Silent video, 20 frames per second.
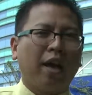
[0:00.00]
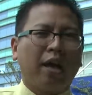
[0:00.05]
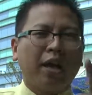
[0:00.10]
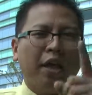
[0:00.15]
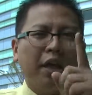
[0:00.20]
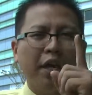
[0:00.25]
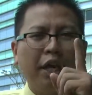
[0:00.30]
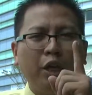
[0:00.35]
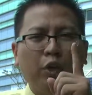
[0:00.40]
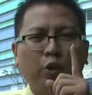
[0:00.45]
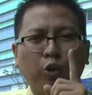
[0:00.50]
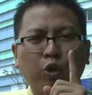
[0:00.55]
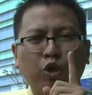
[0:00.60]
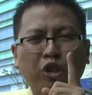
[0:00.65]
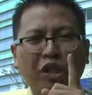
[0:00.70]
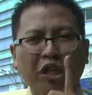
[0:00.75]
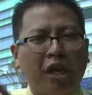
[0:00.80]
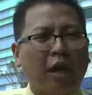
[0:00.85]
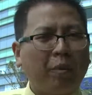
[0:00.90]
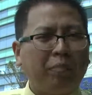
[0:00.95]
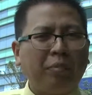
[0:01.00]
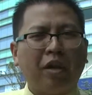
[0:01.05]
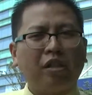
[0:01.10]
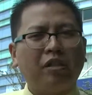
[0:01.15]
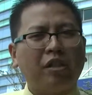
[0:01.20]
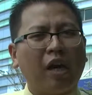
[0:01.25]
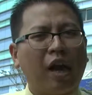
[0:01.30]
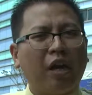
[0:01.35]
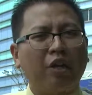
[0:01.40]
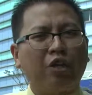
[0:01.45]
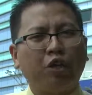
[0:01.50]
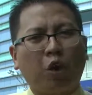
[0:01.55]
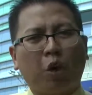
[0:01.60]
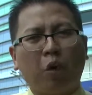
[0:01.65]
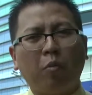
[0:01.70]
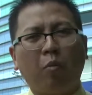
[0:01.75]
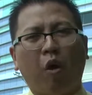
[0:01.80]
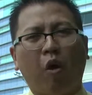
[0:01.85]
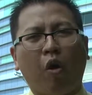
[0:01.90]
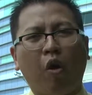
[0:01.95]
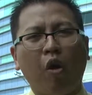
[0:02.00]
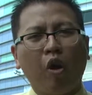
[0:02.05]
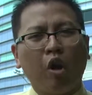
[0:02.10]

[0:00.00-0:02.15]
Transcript: Ini suatu sikap yang sangat ceroboh.